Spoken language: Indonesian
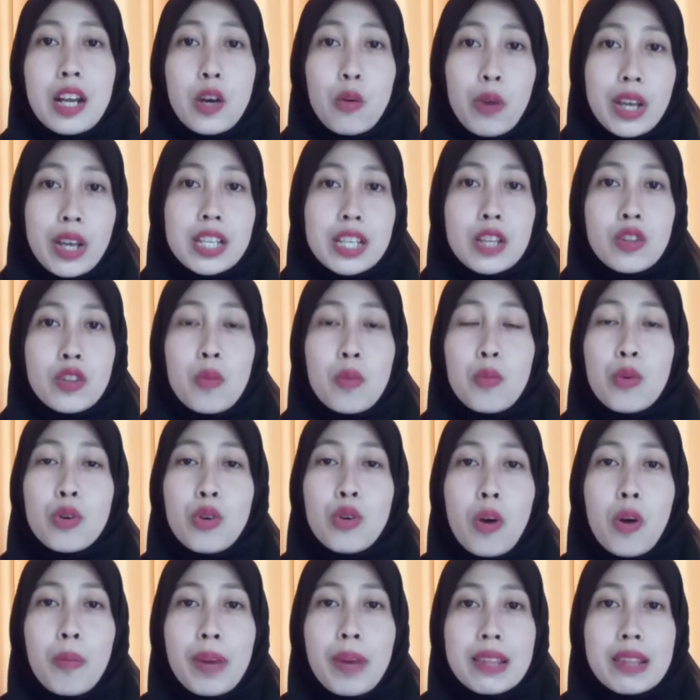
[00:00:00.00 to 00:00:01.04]
request ataupun
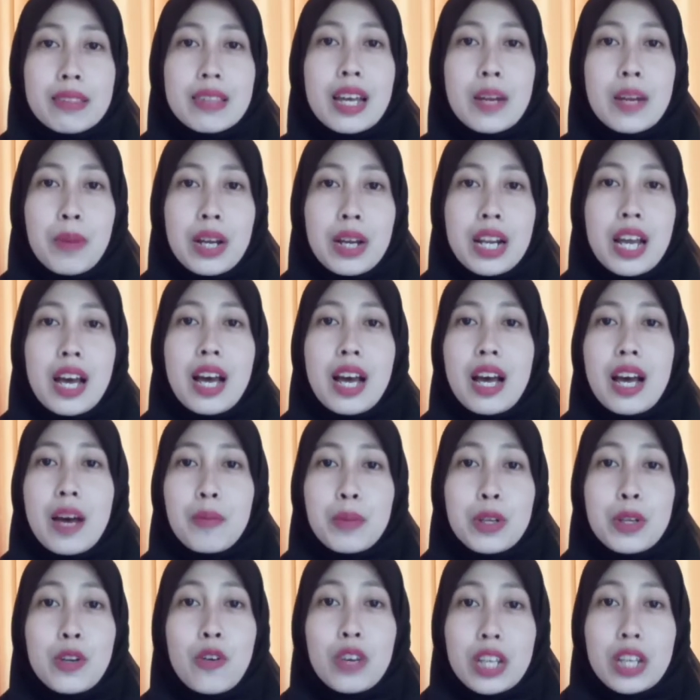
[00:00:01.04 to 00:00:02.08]
komentar pada
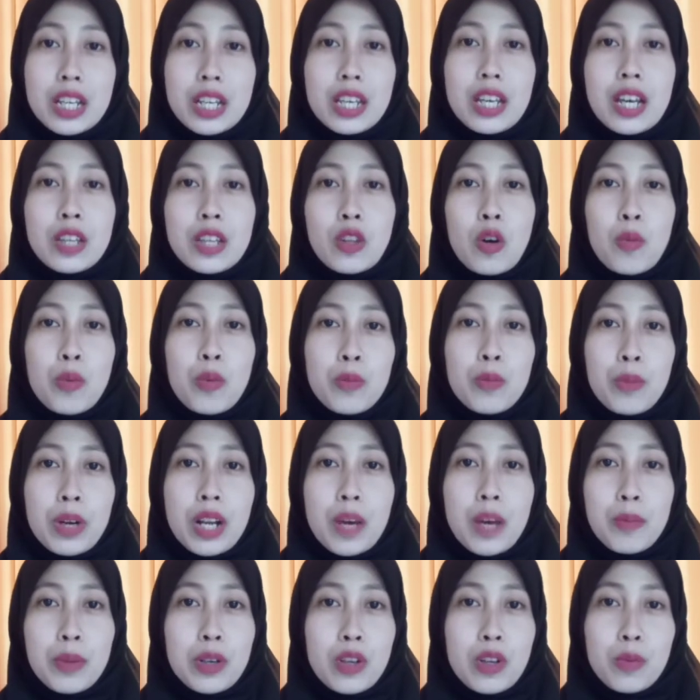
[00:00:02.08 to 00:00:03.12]
video ini ataupun
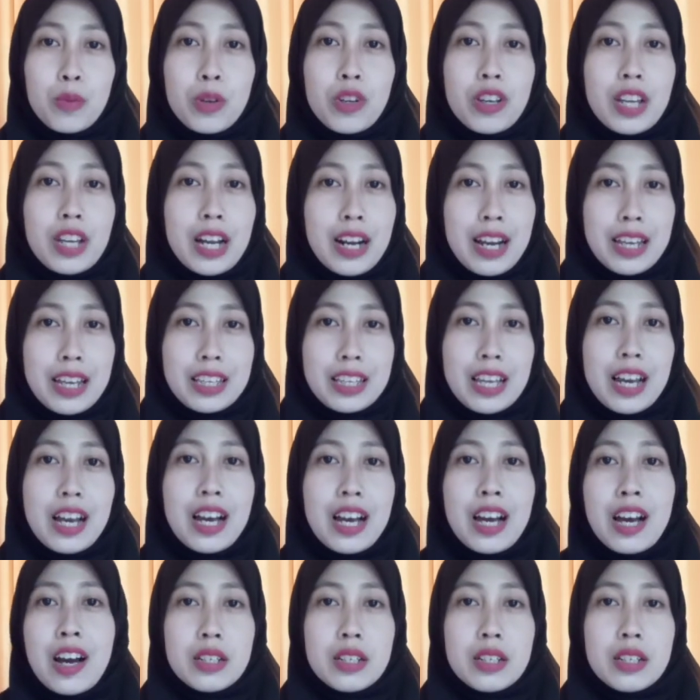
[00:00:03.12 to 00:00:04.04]
pada video-video yang lainnya